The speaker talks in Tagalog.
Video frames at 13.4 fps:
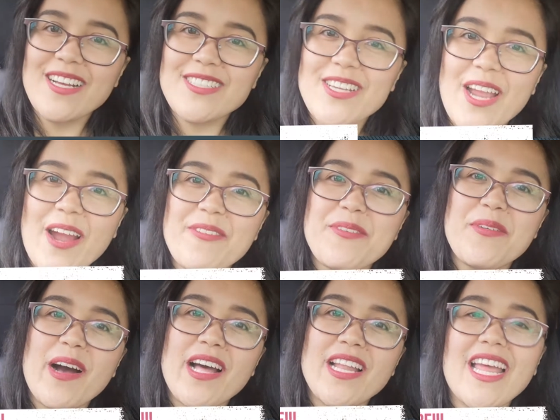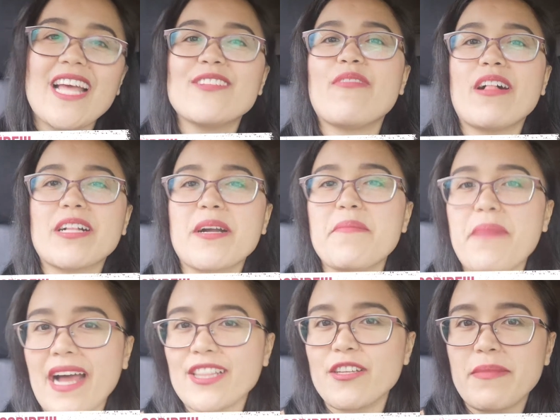Namaste everyone and welcome
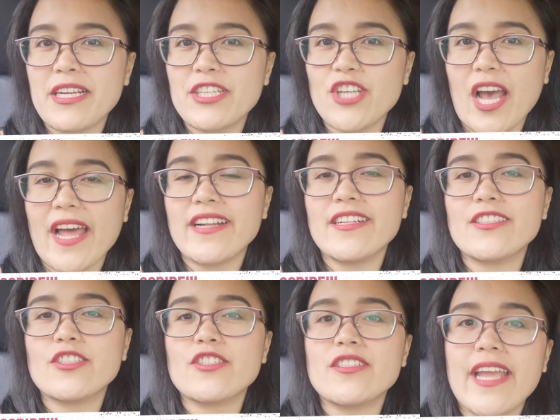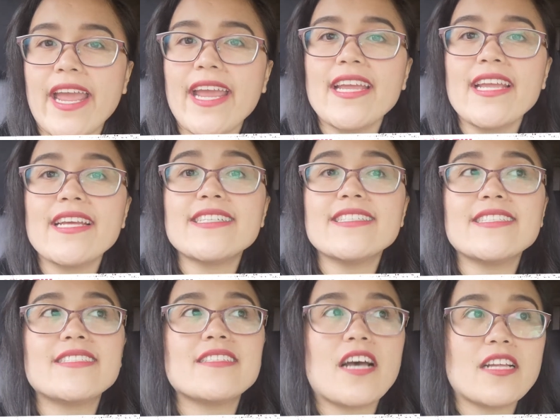back to my channel. Today is
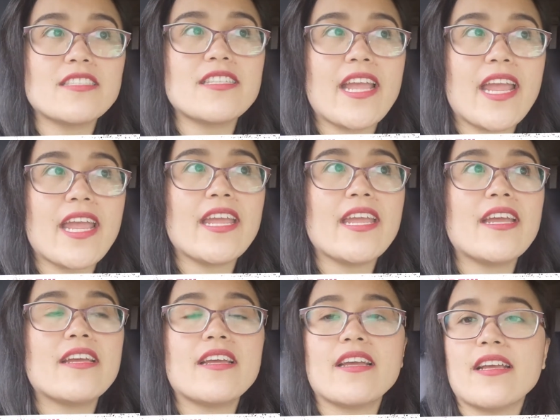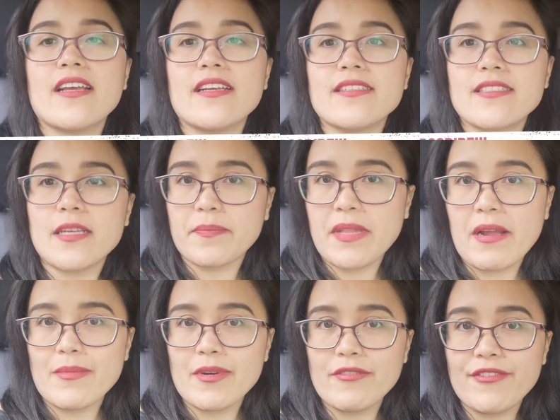Sunday,
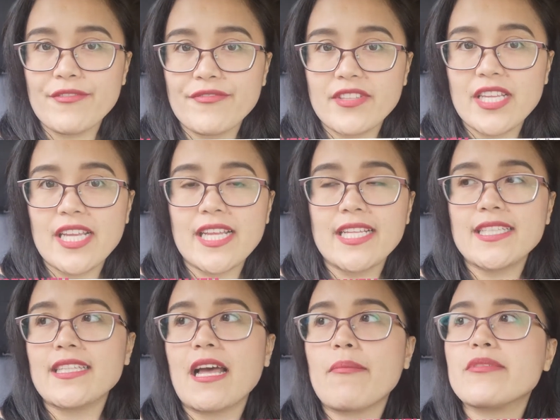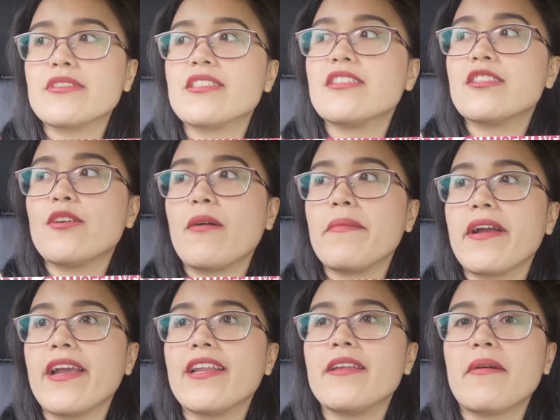September 15. Tapos nandito kami
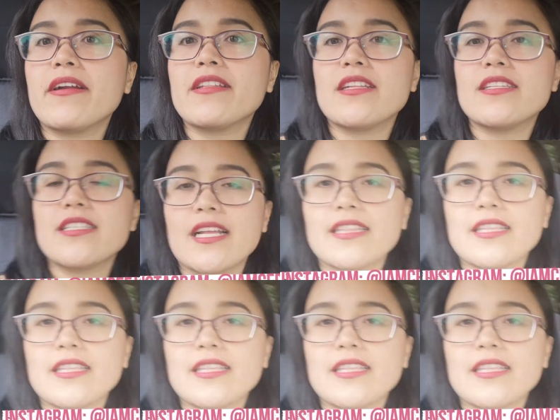ngayon ni Martin sa